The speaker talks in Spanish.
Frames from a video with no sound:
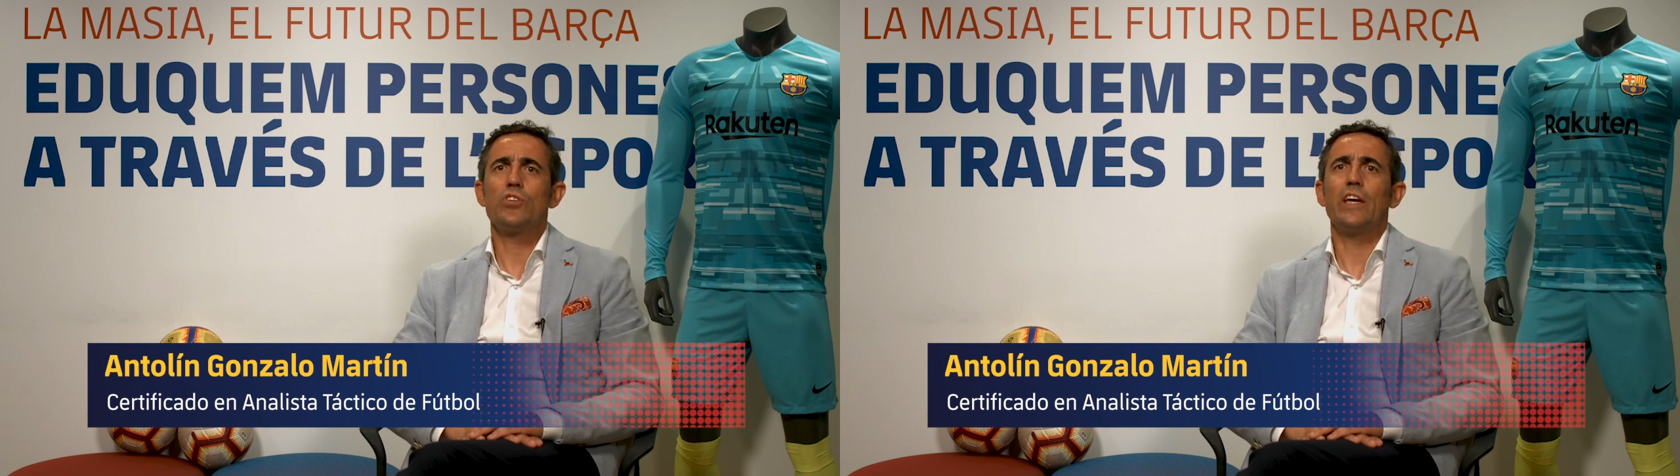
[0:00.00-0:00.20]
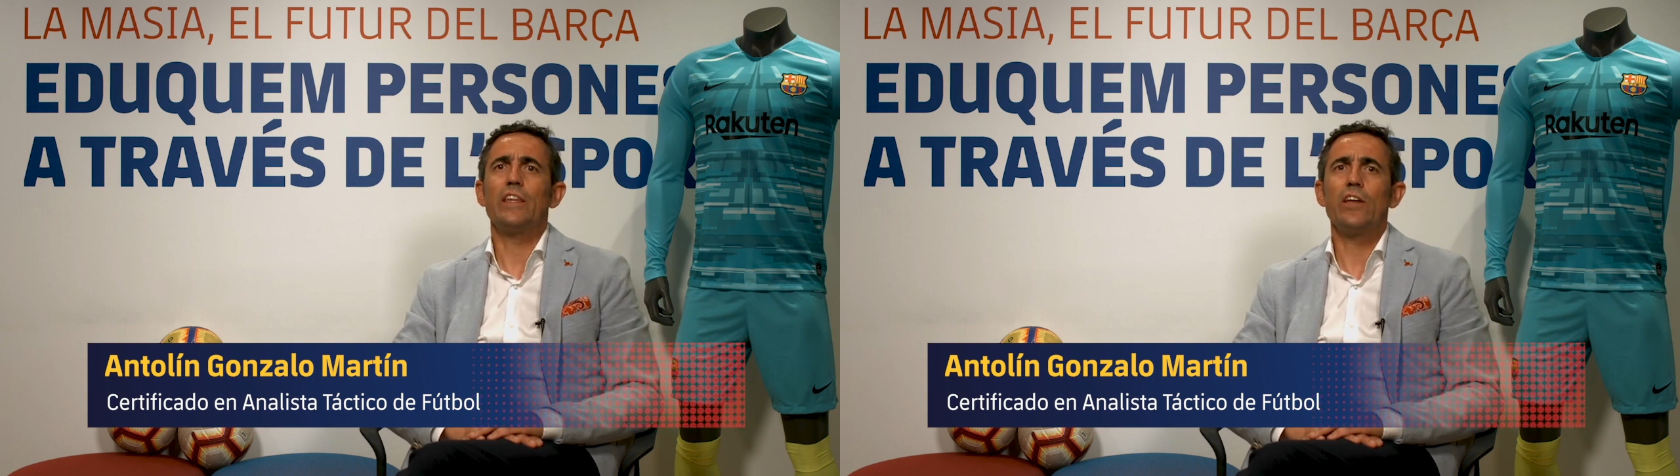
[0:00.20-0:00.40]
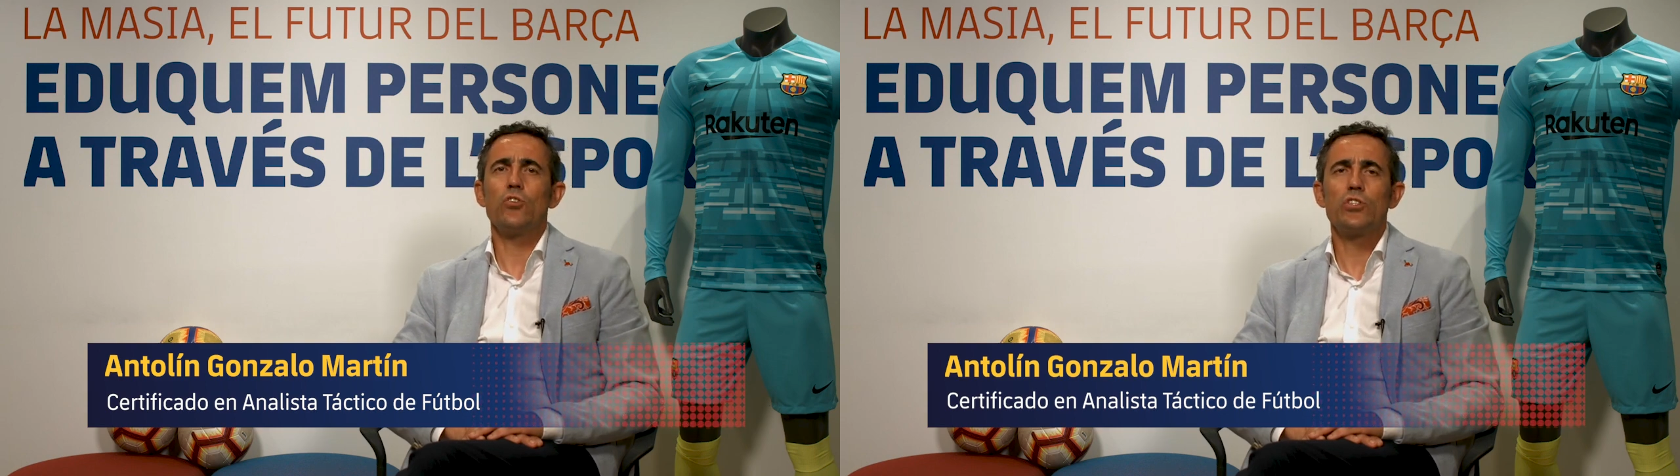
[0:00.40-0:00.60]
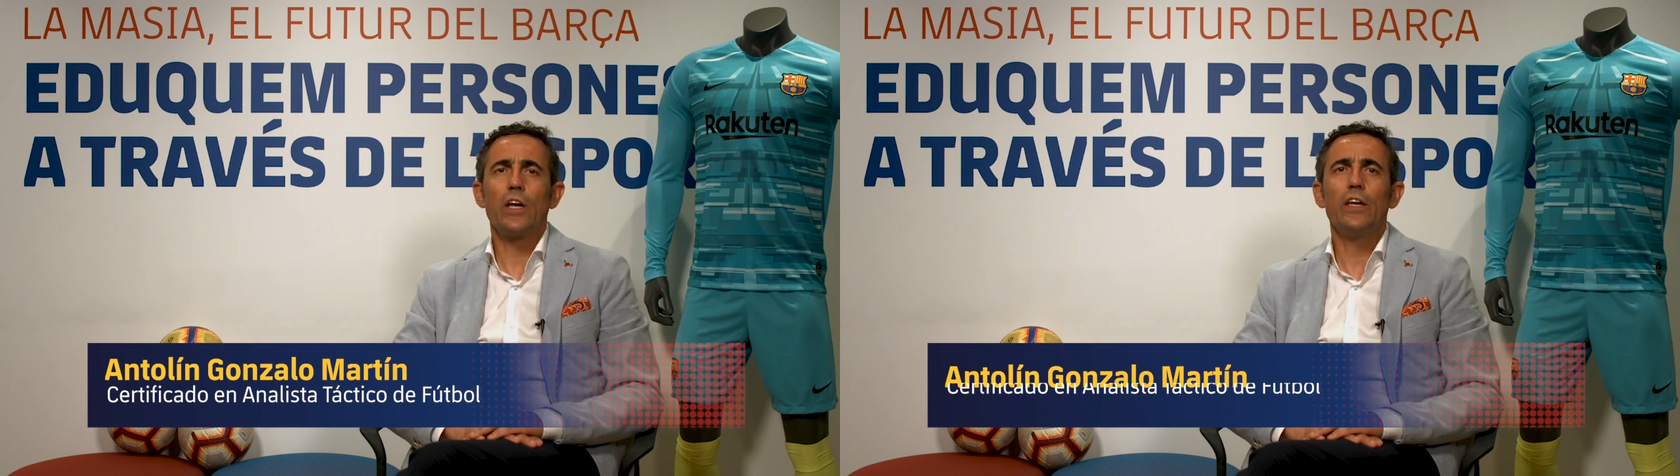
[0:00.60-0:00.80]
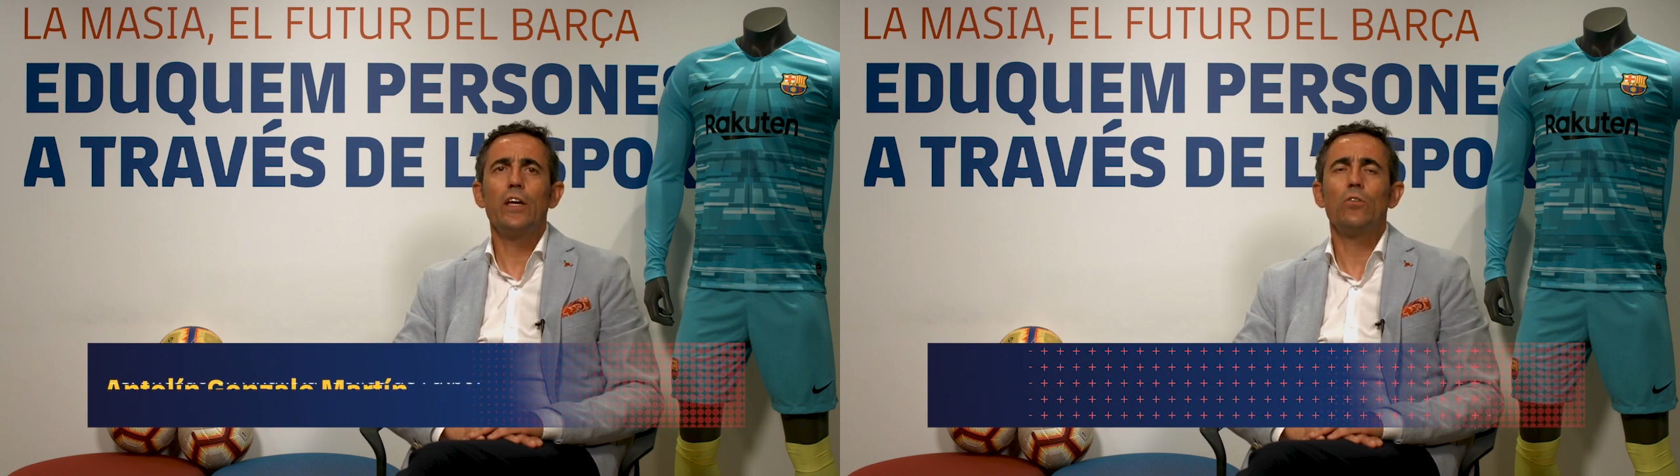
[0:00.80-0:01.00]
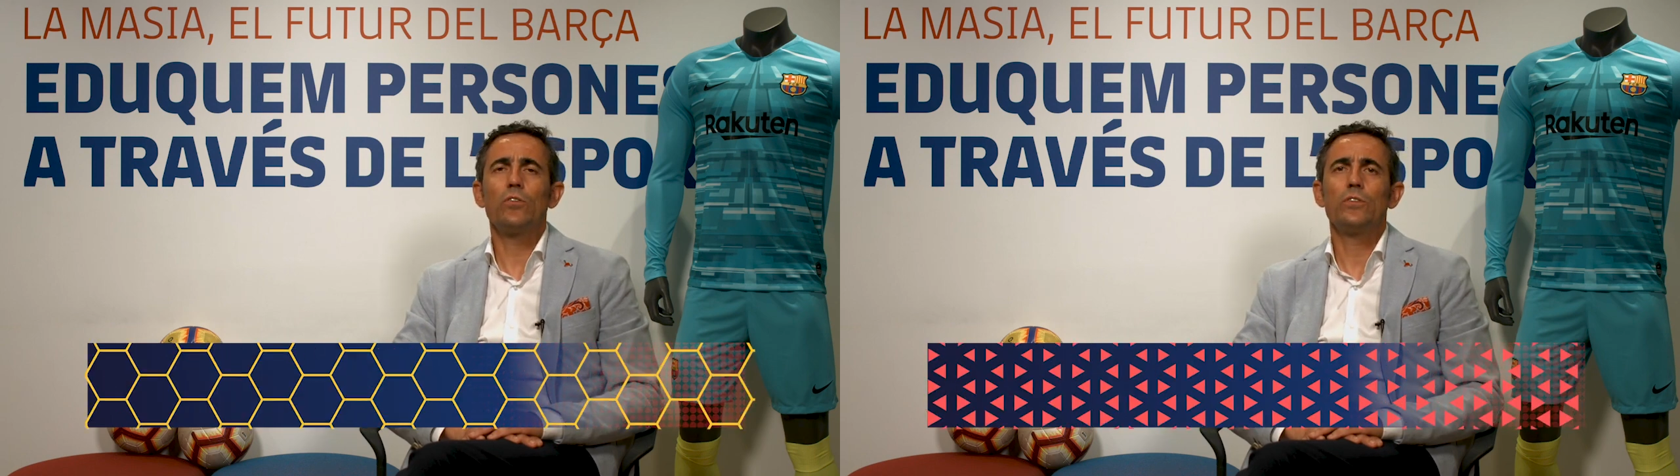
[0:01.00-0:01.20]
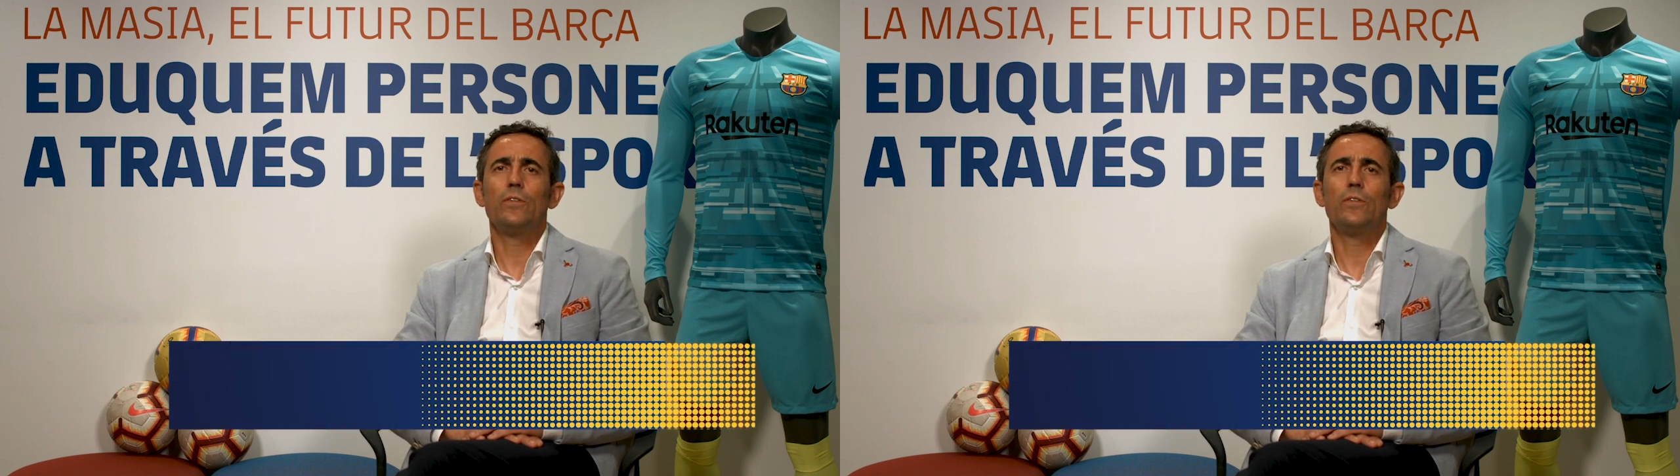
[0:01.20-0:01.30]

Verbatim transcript: secretarios técnicos,